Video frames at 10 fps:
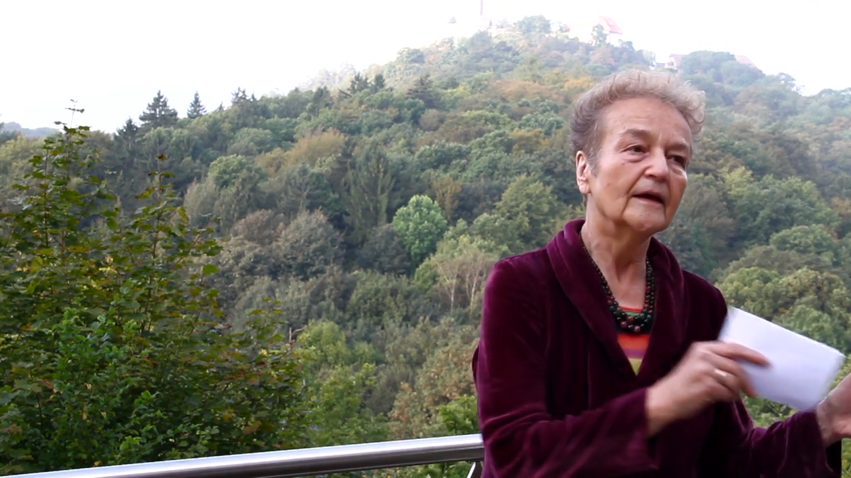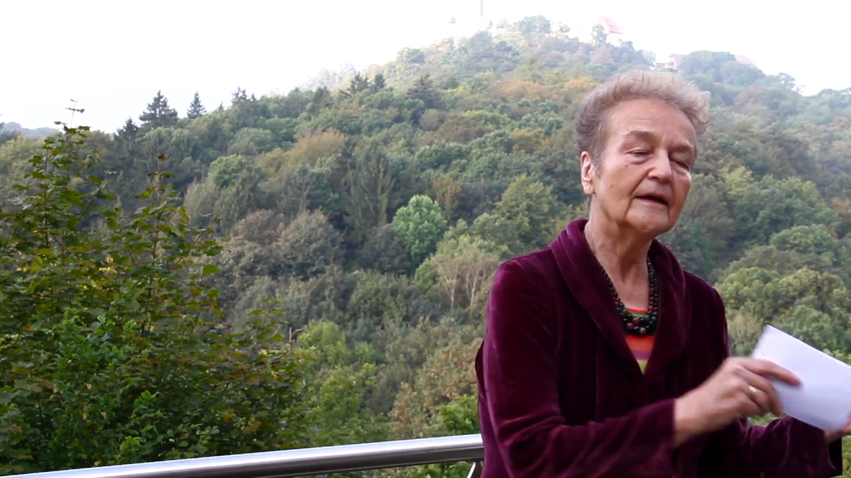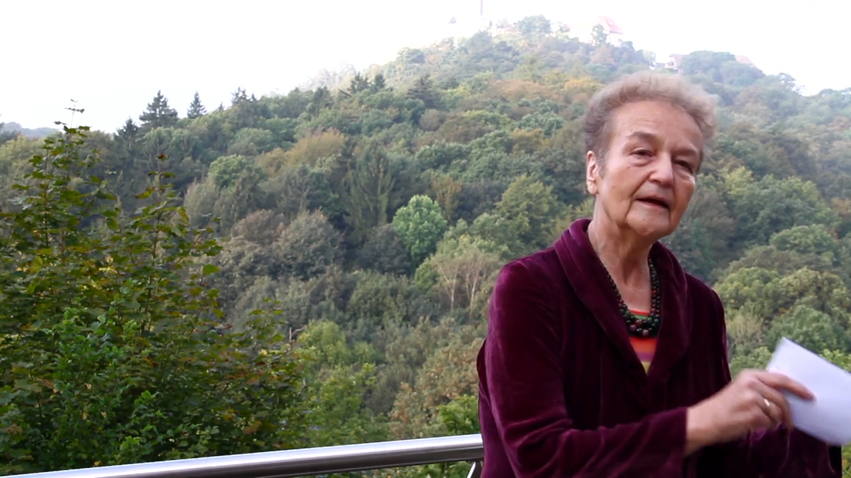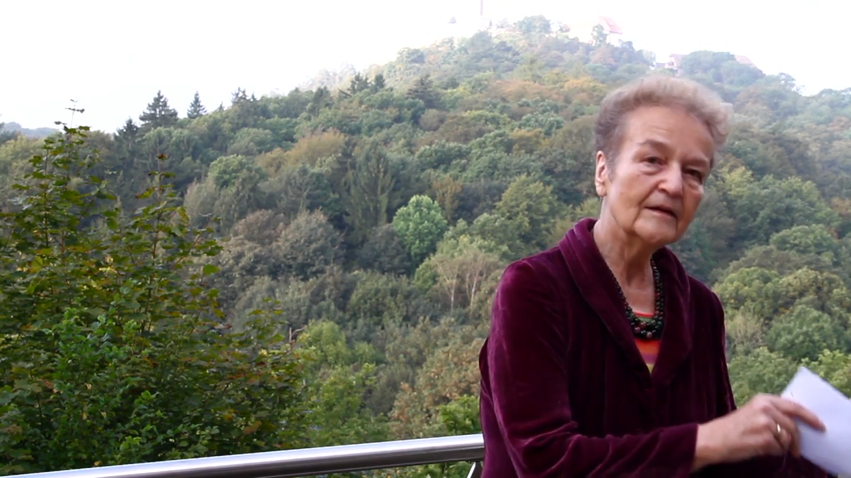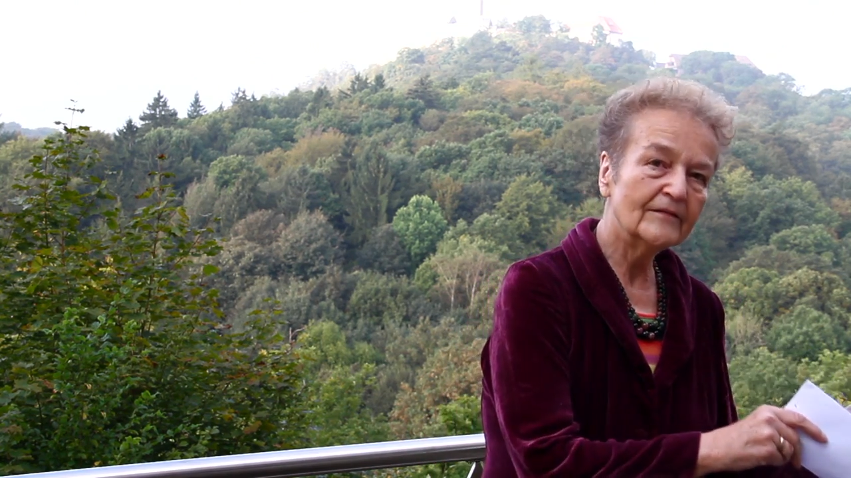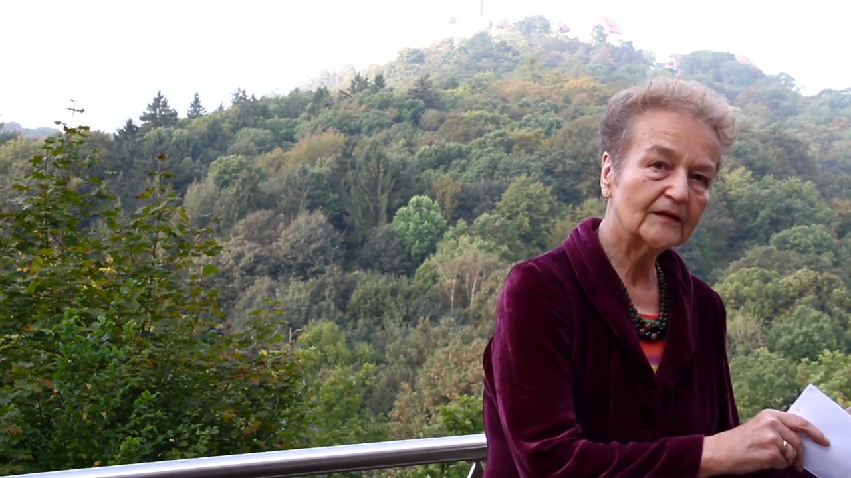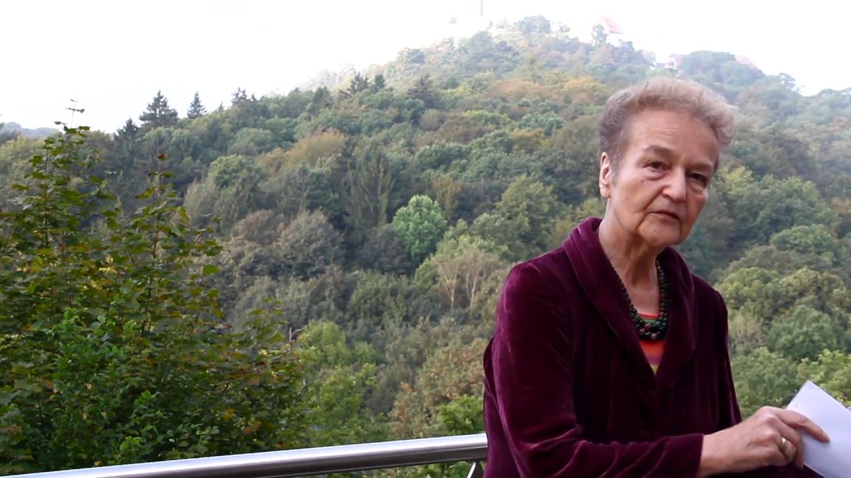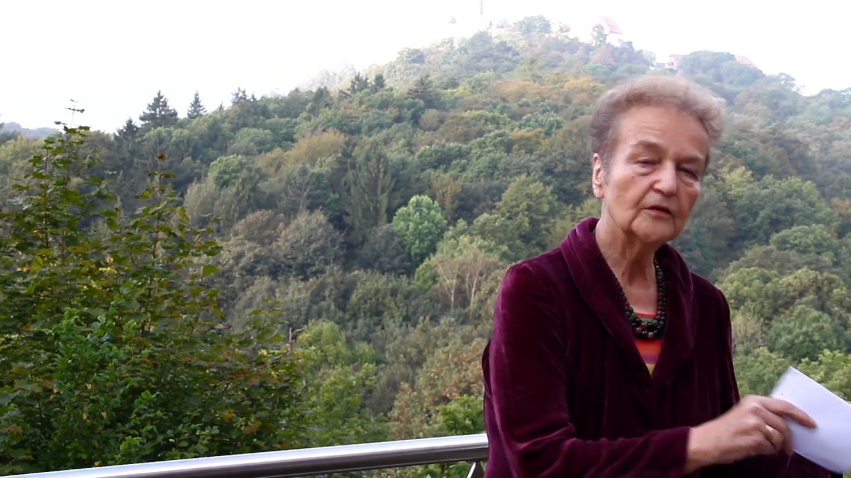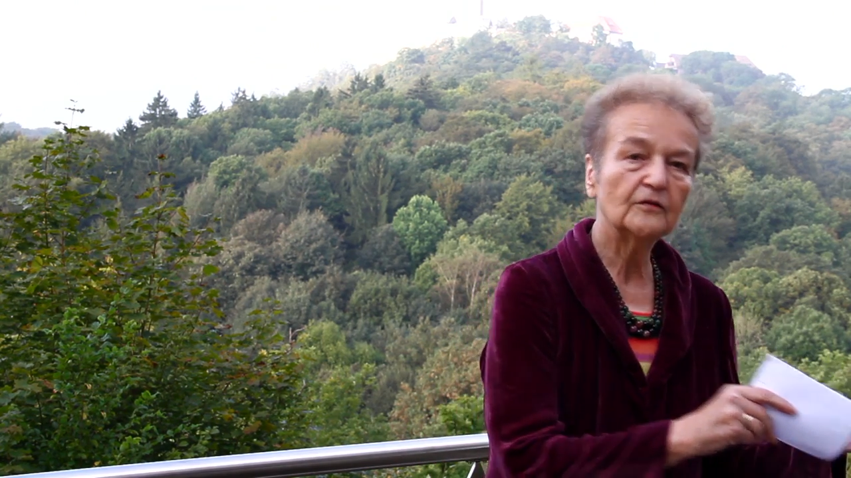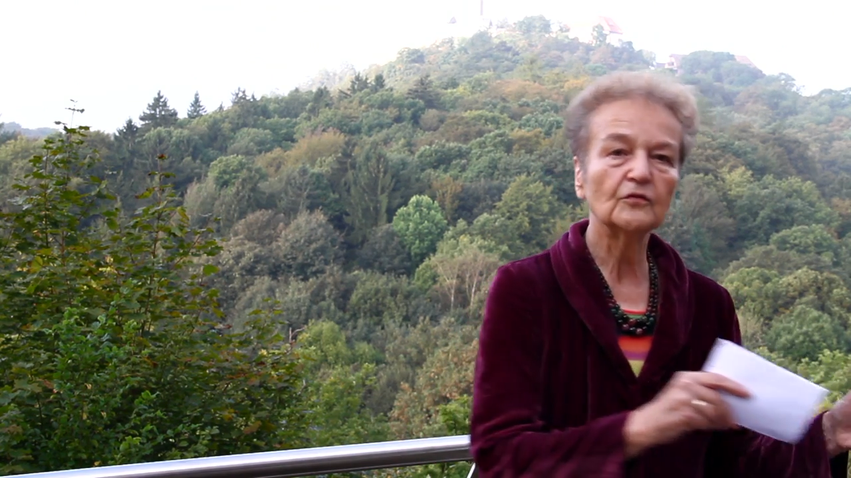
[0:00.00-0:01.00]

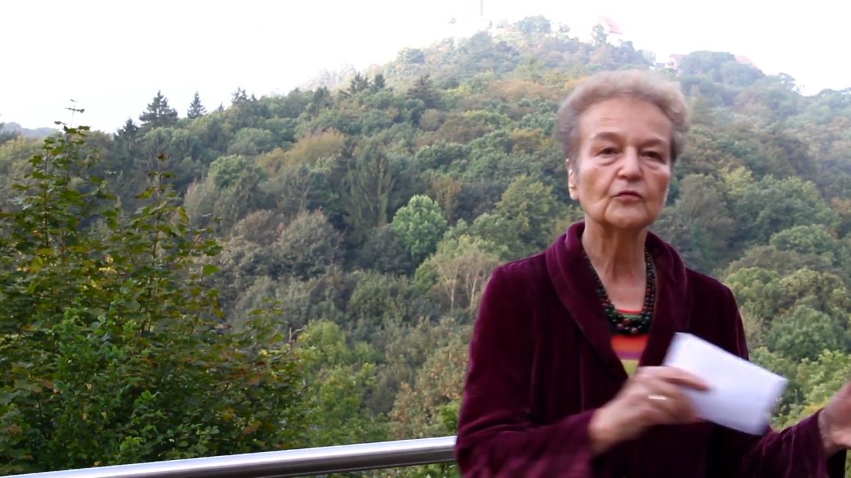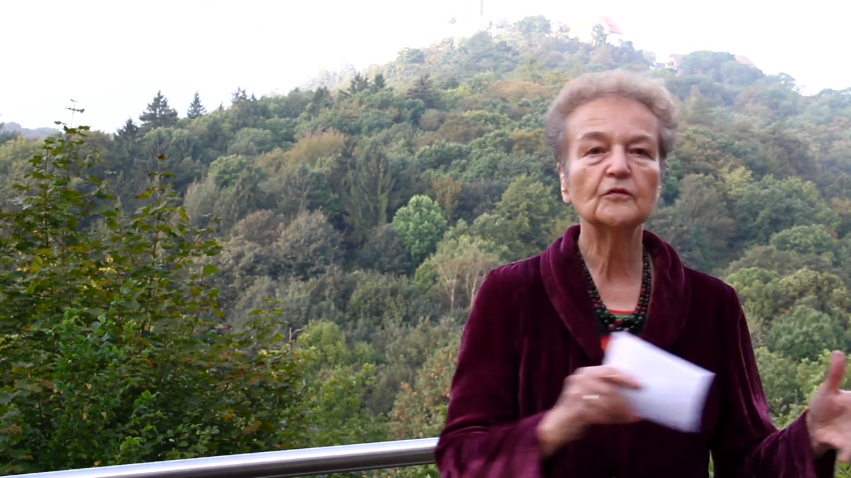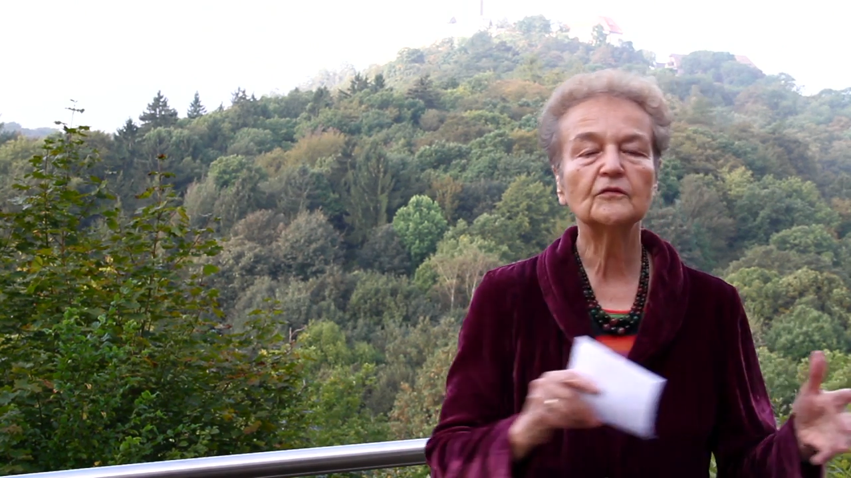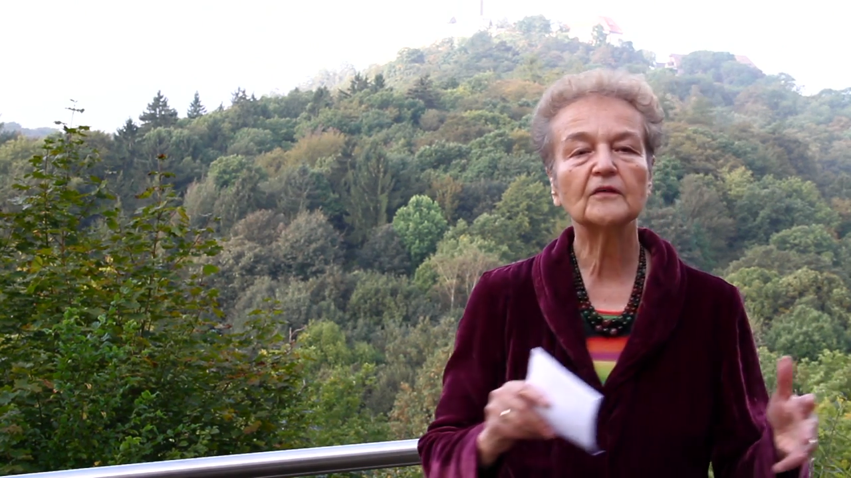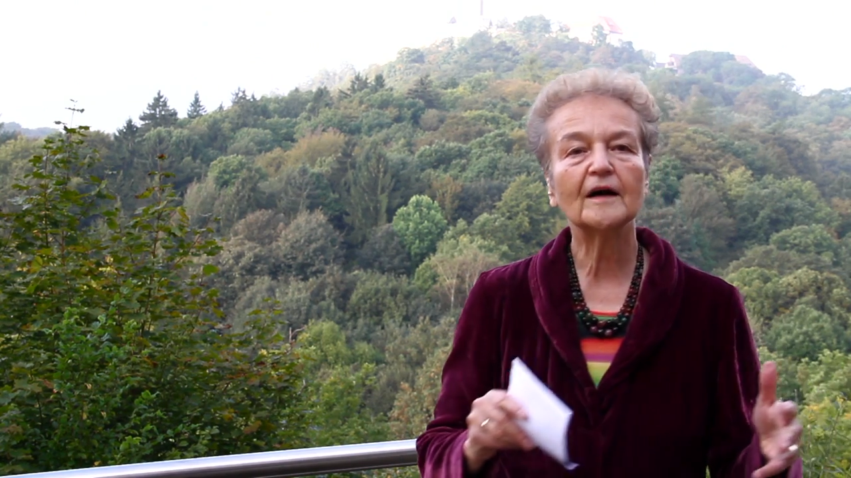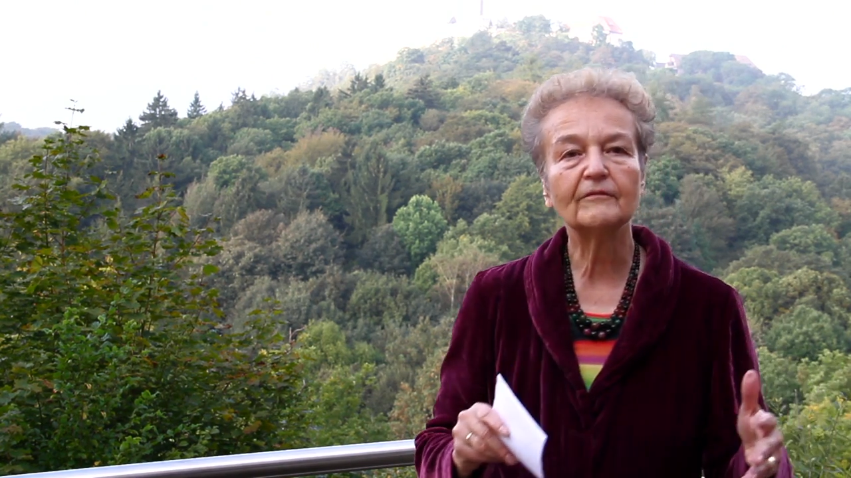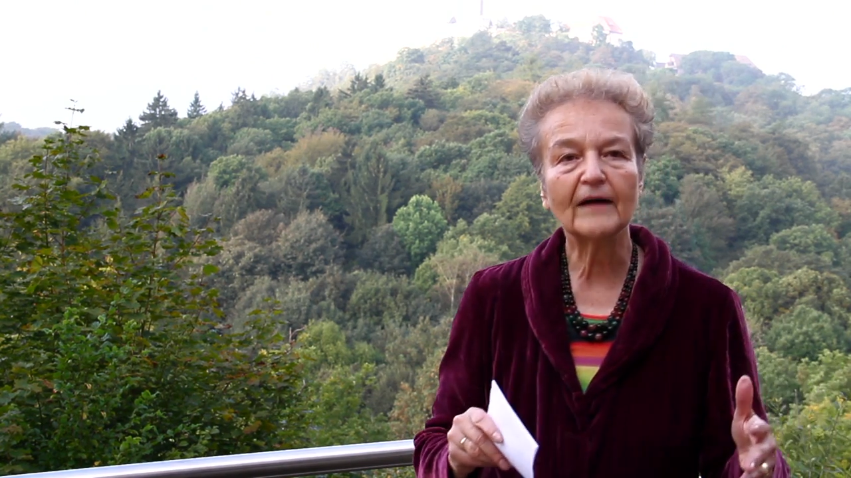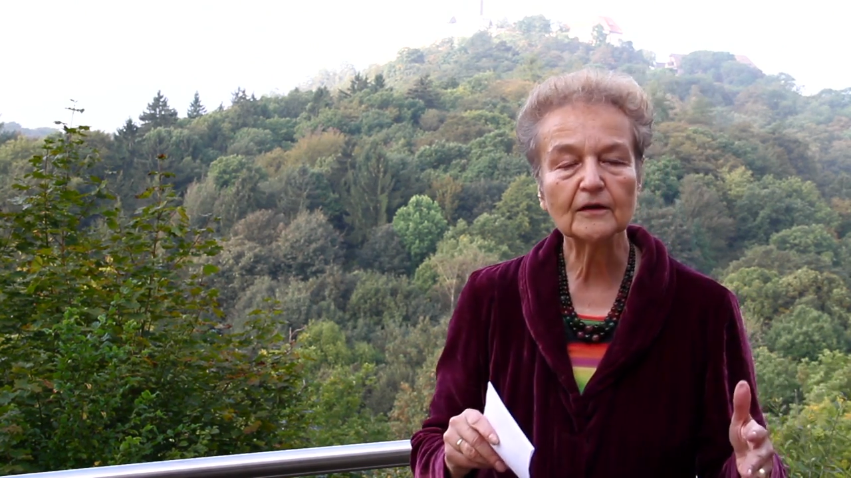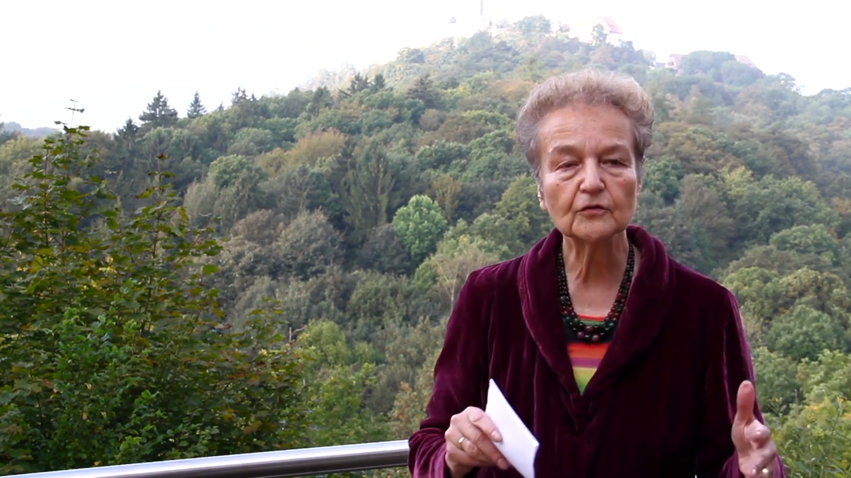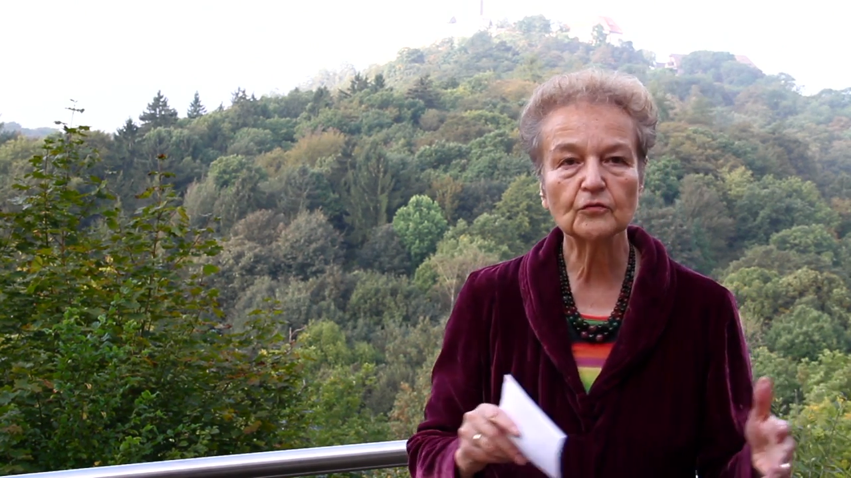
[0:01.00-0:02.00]

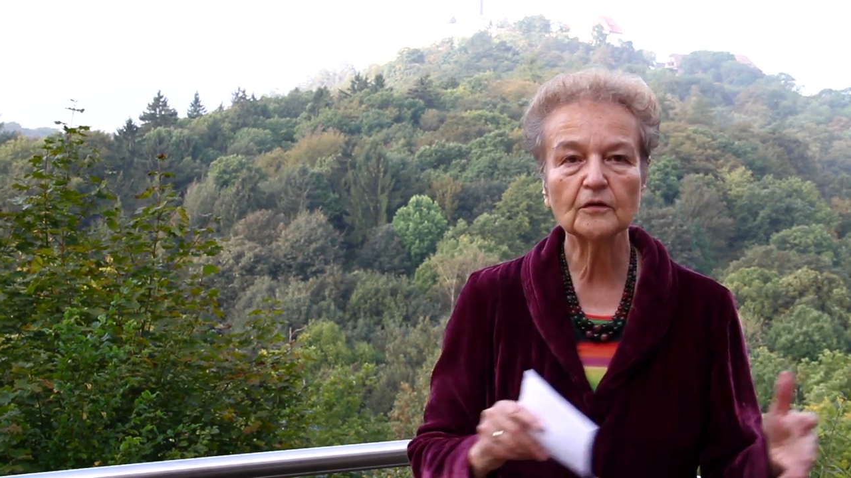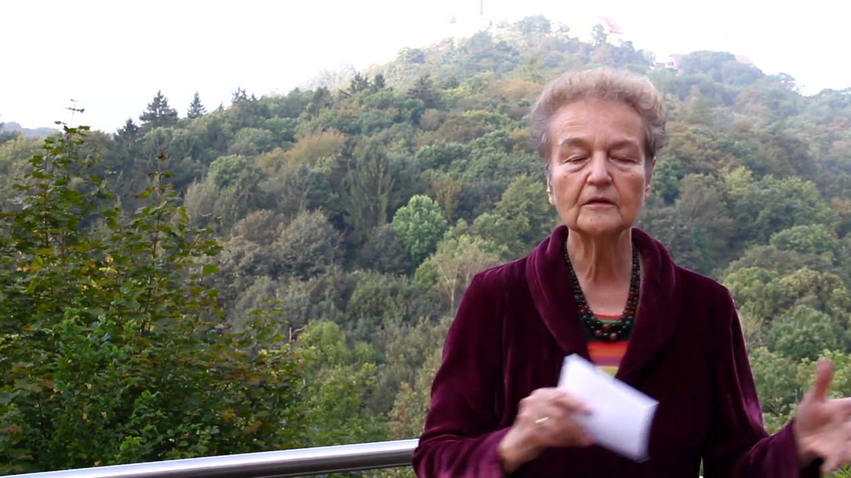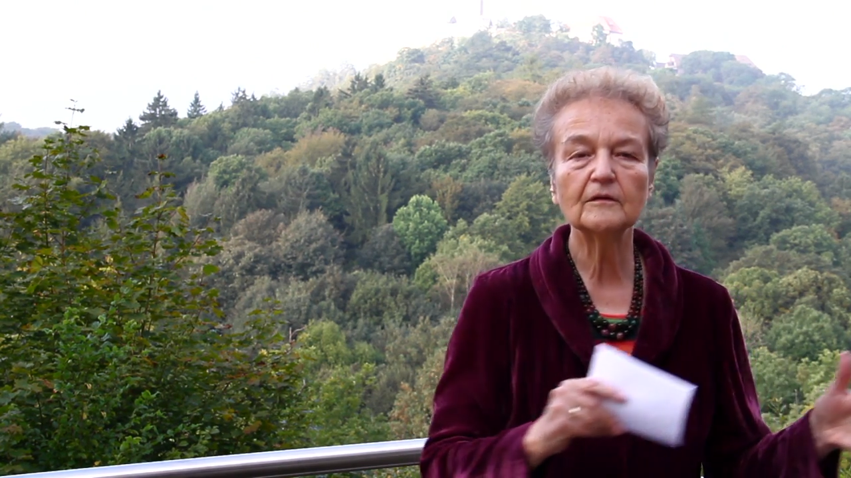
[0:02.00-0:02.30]
Investitionserwartungen